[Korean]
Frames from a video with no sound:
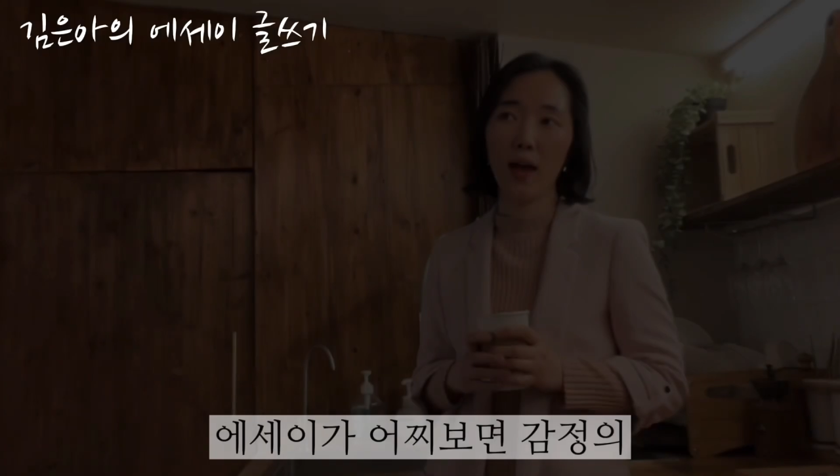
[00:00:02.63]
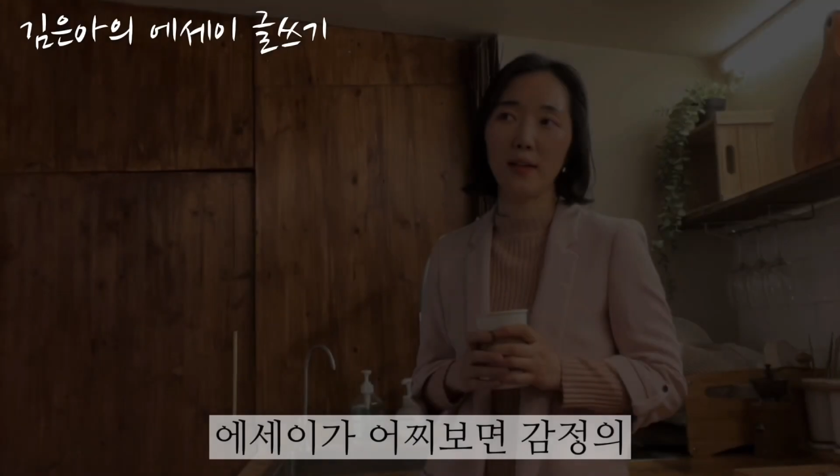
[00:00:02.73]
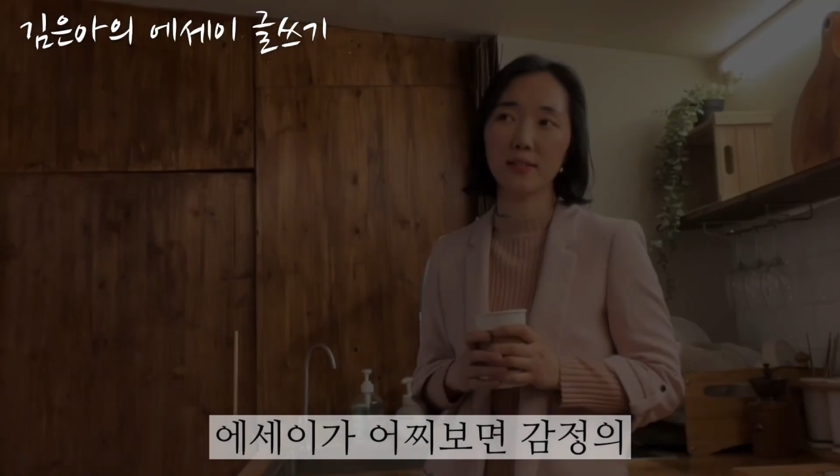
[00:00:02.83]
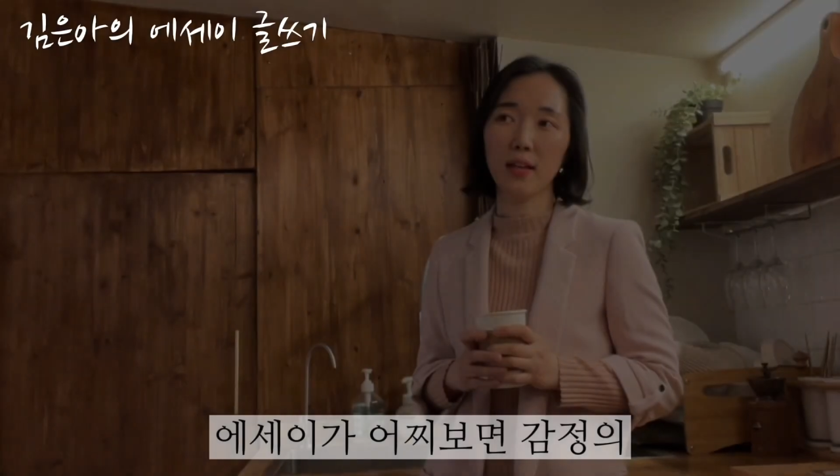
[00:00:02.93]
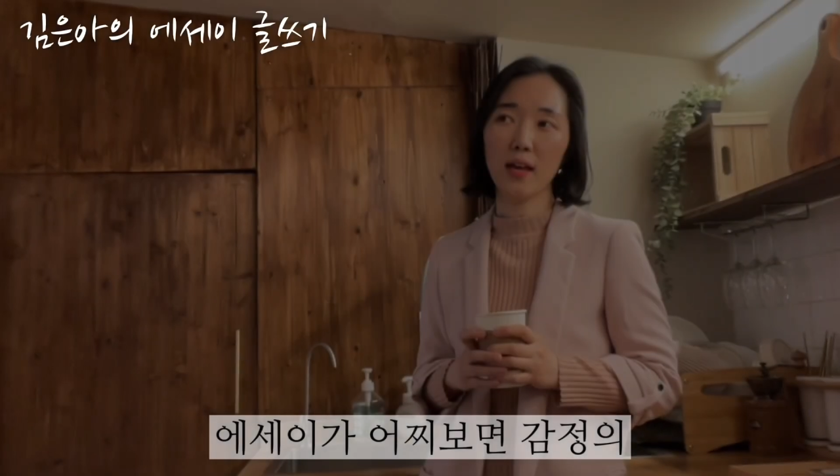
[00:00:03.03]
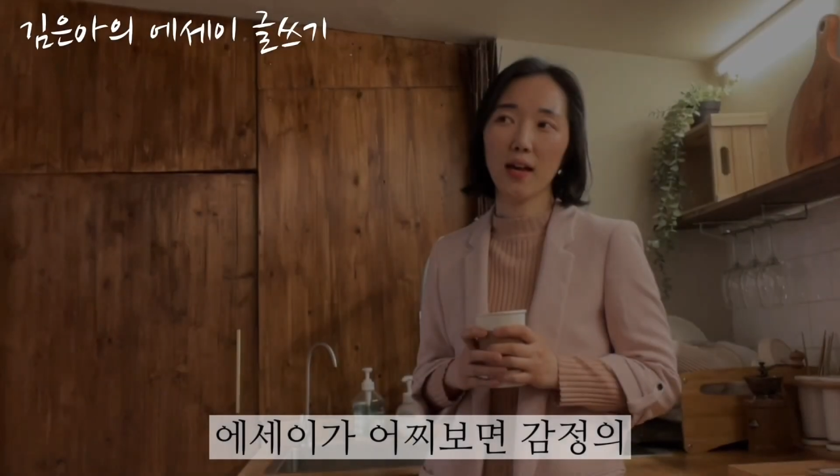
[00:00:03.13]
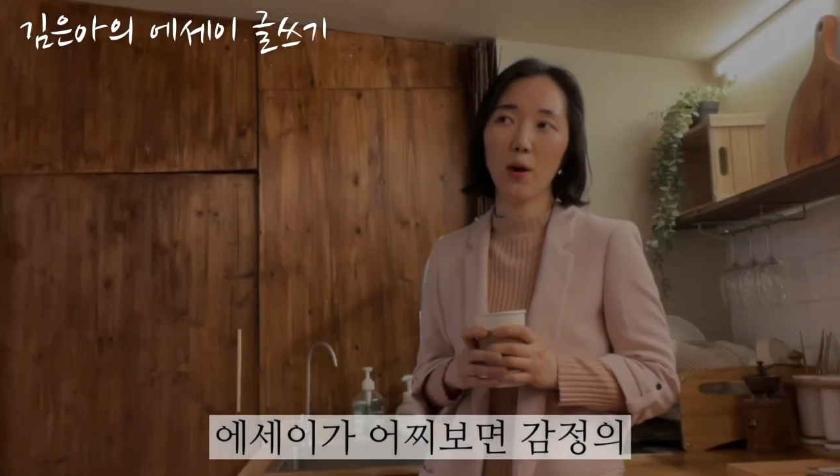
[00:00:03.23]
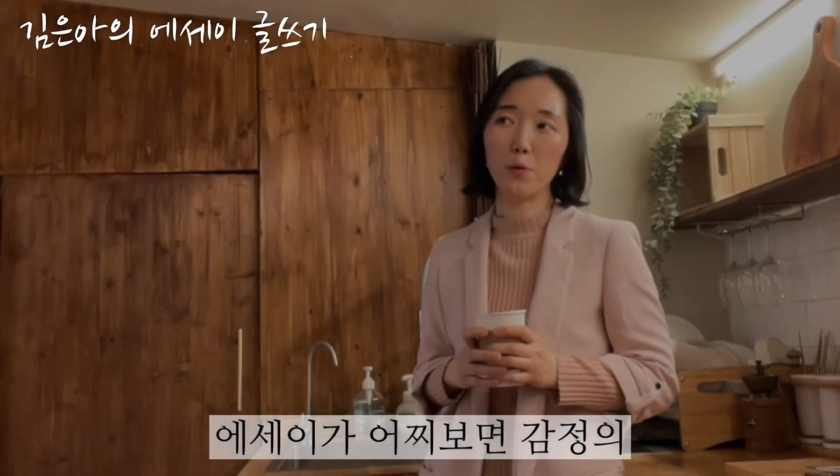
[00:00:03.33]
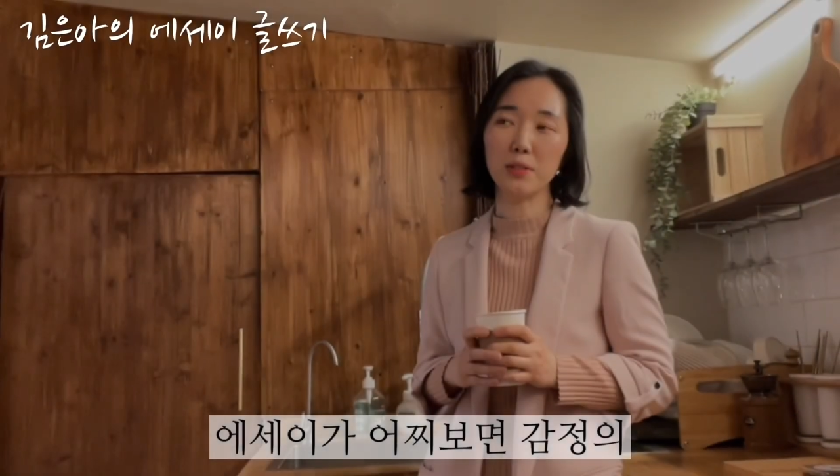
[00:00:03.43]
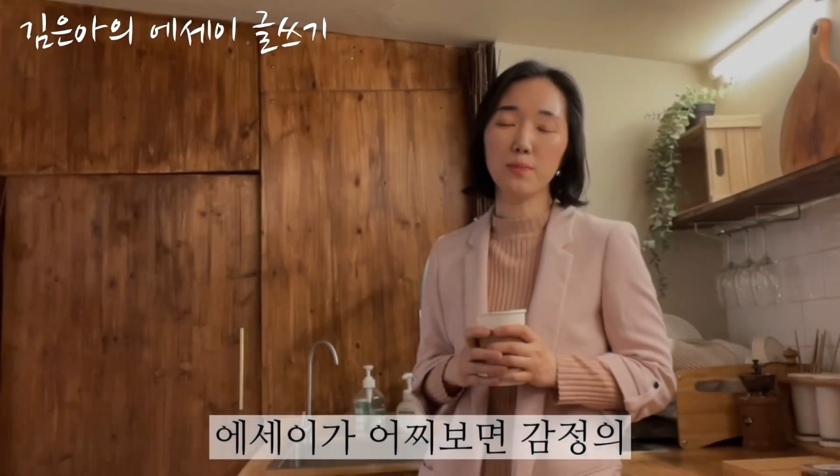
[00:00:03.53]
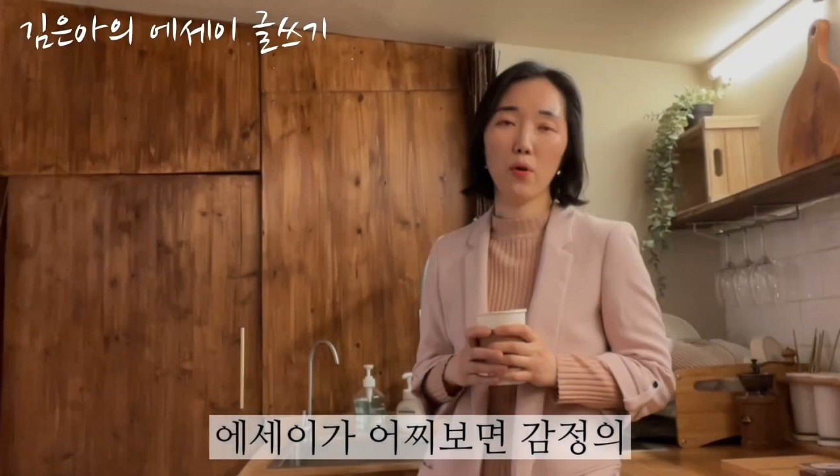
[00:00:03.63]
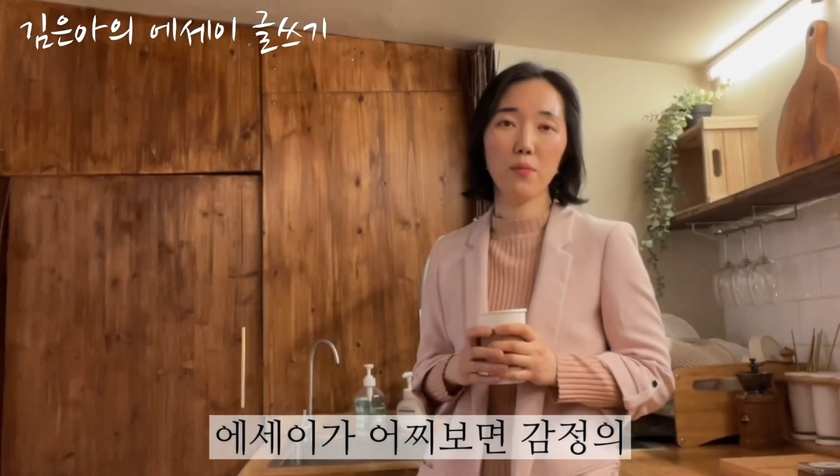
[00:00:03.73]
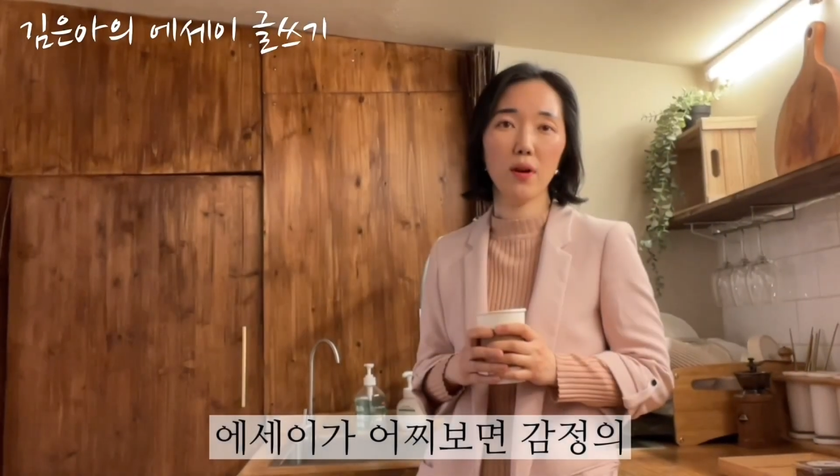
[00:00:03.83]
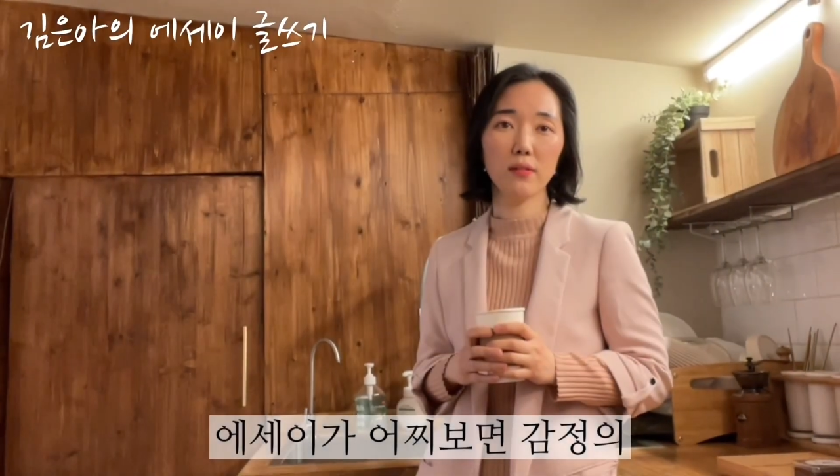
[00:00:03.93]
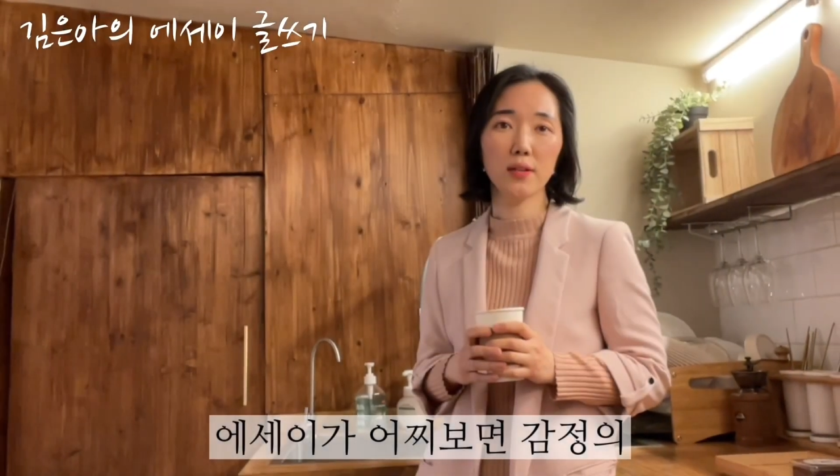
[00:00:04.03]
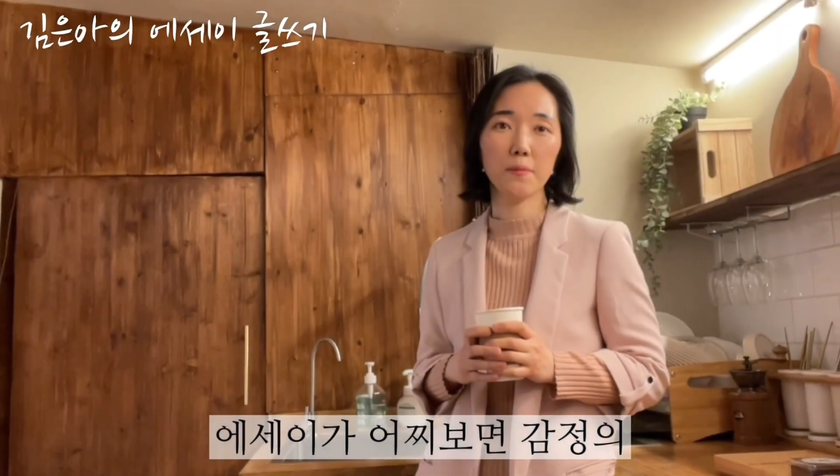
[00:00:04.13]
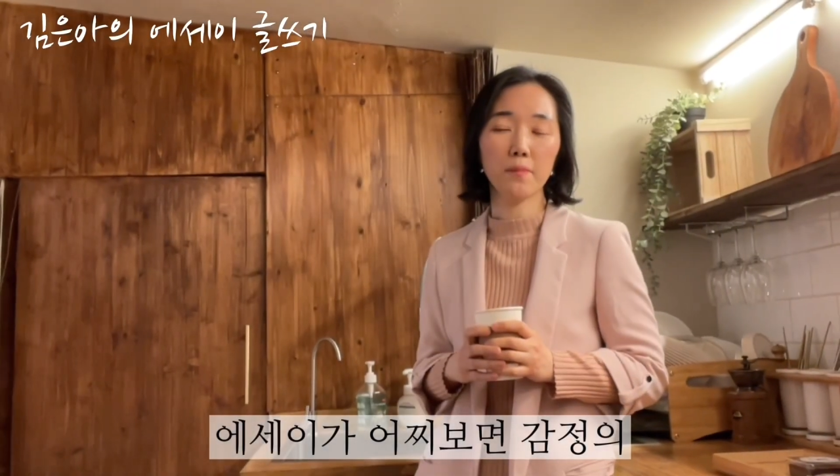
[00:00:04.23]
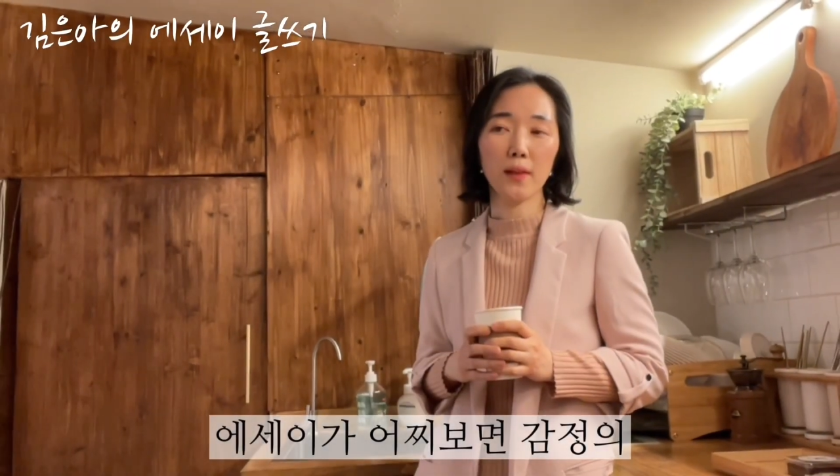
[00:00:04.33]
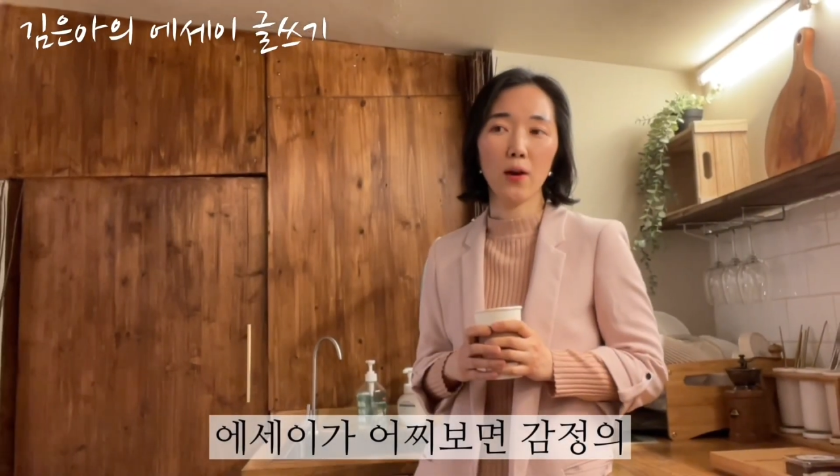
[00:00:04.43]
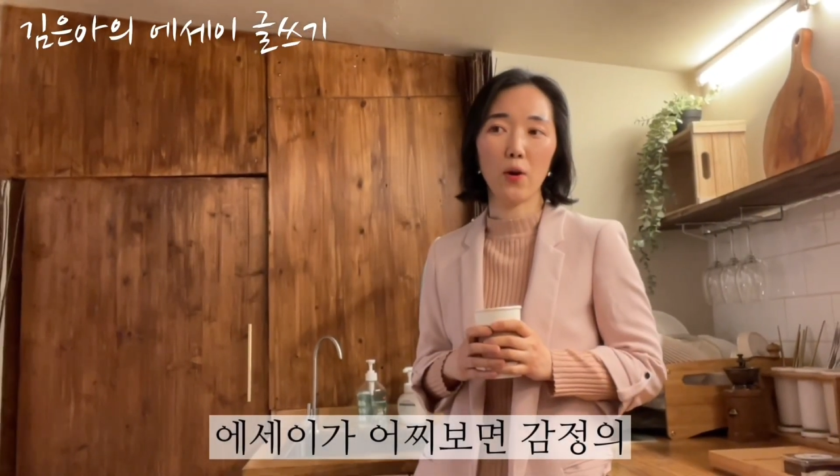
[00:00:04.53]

에세이가 어찌 보면은